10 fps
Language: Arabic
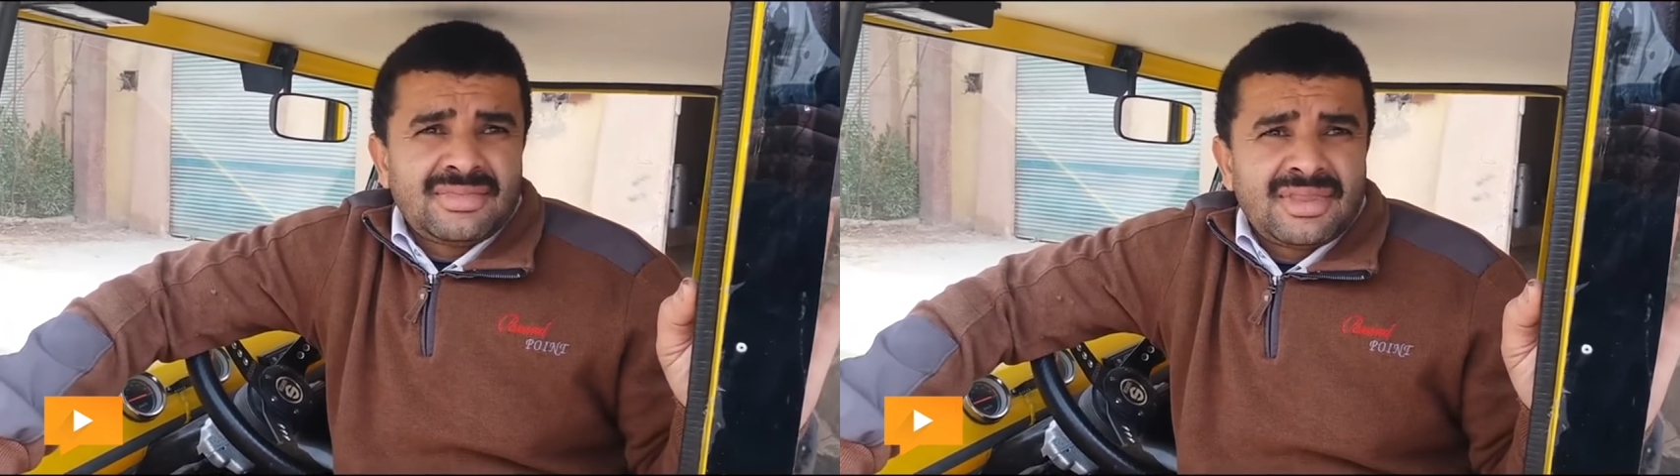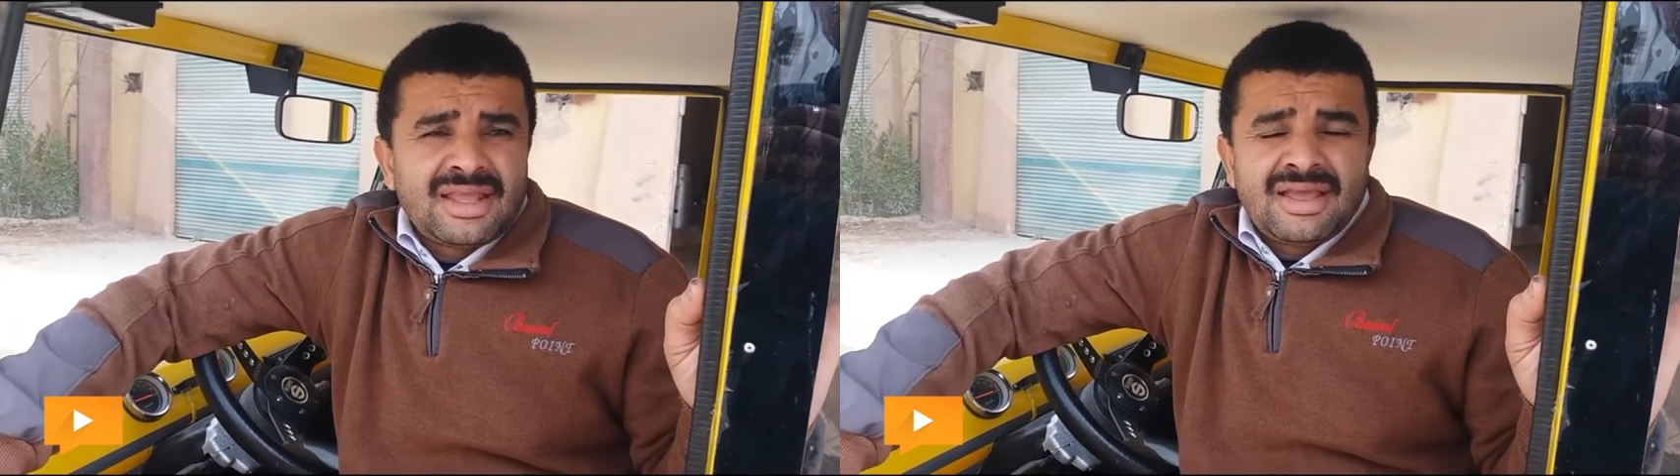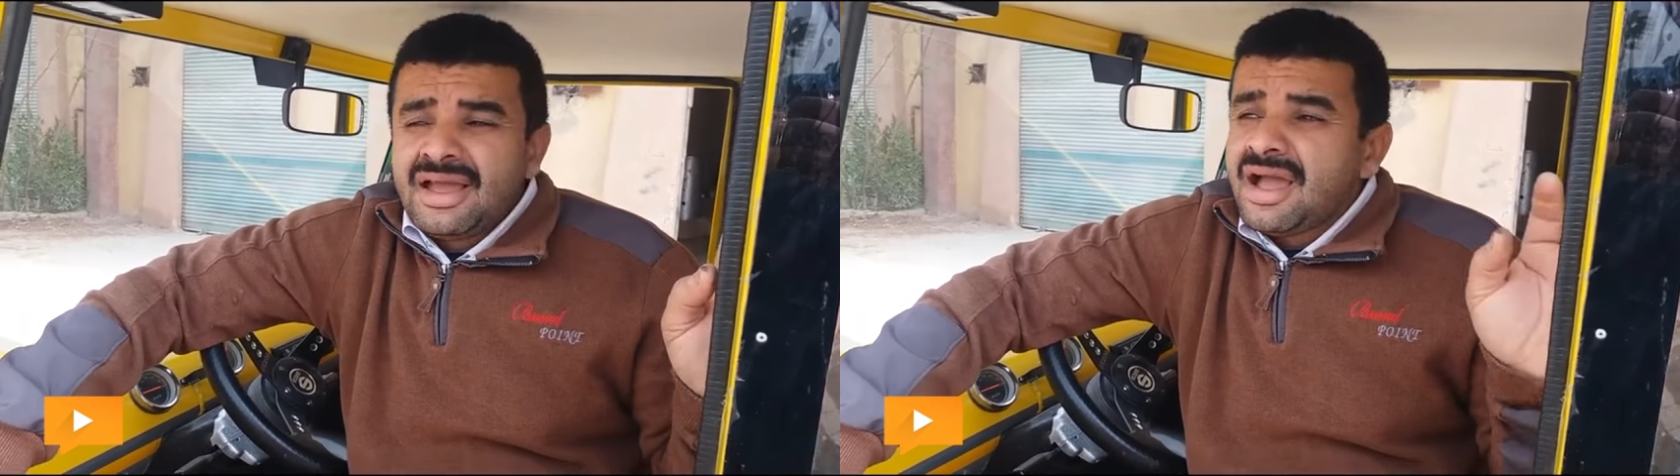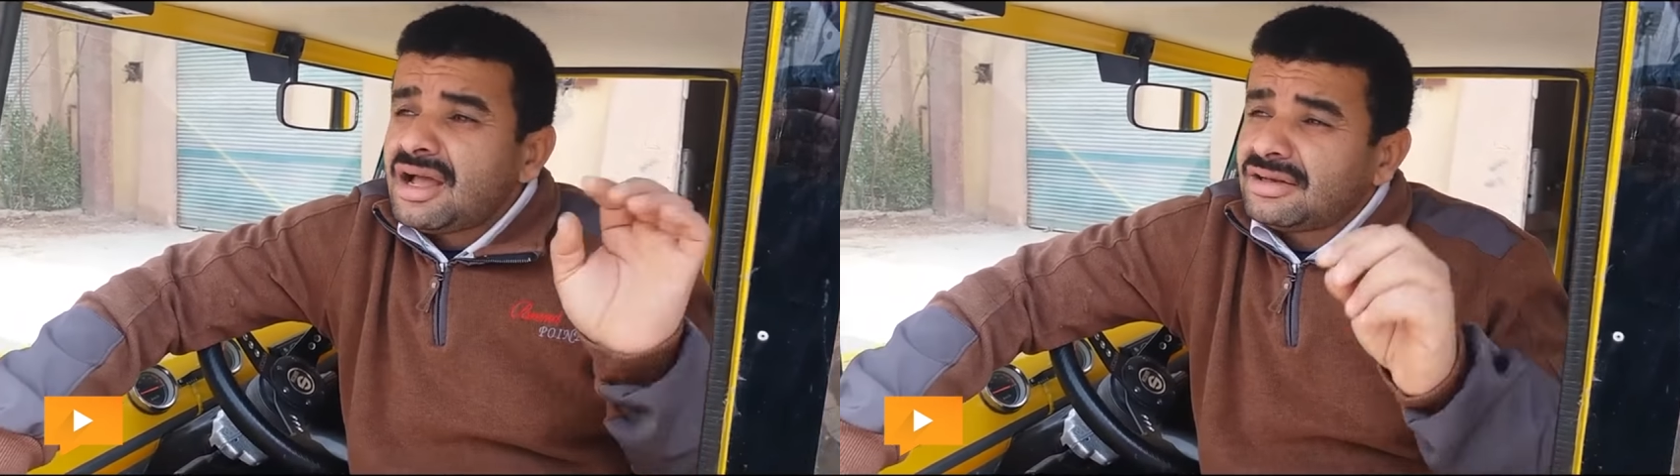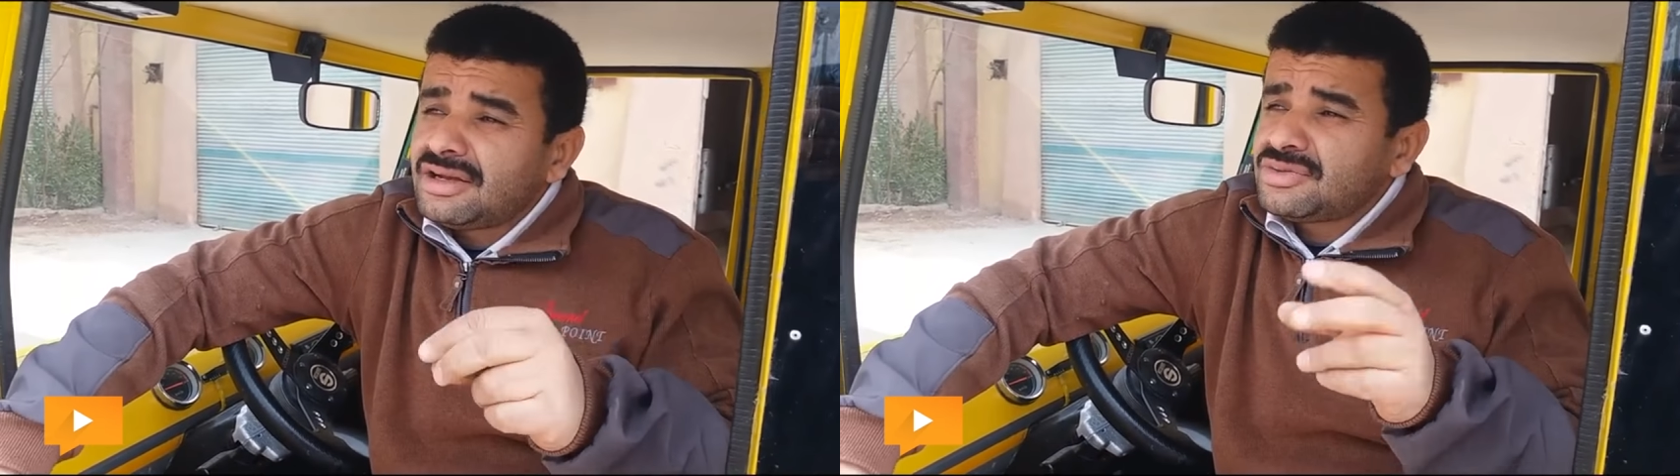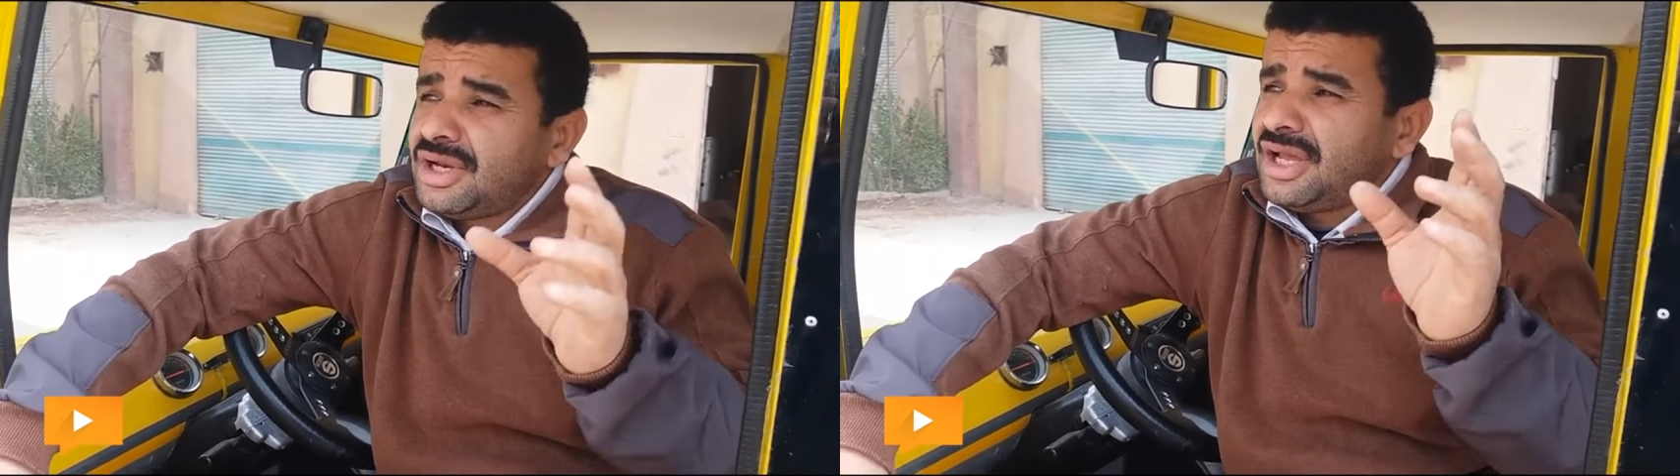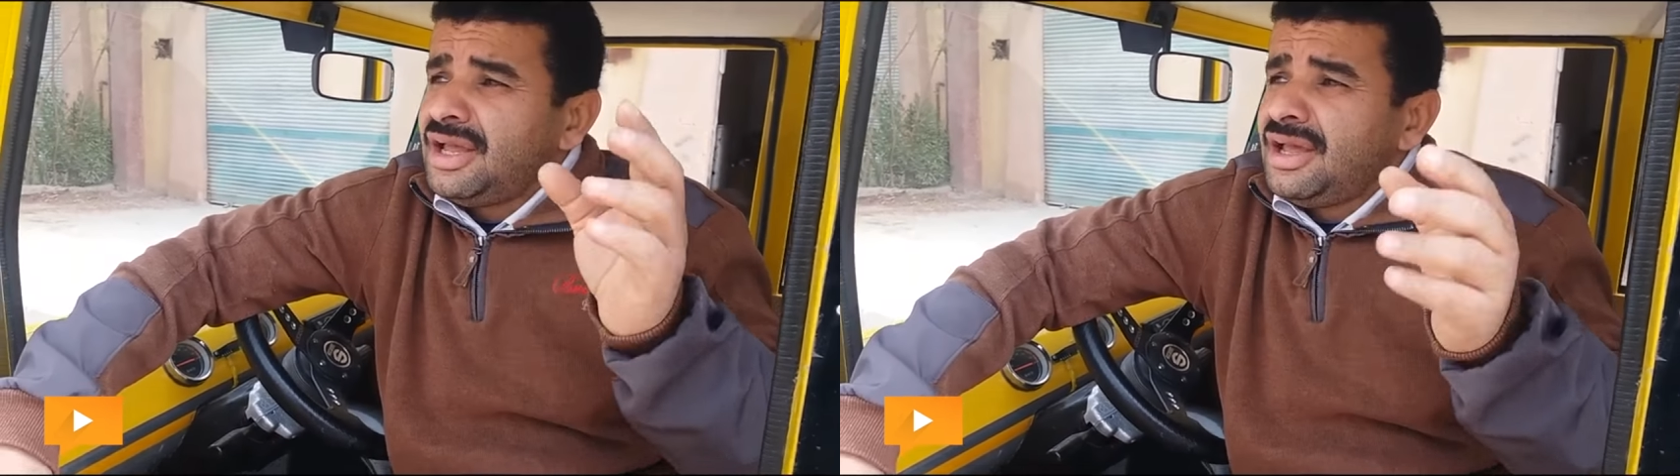تمام بترخص ولا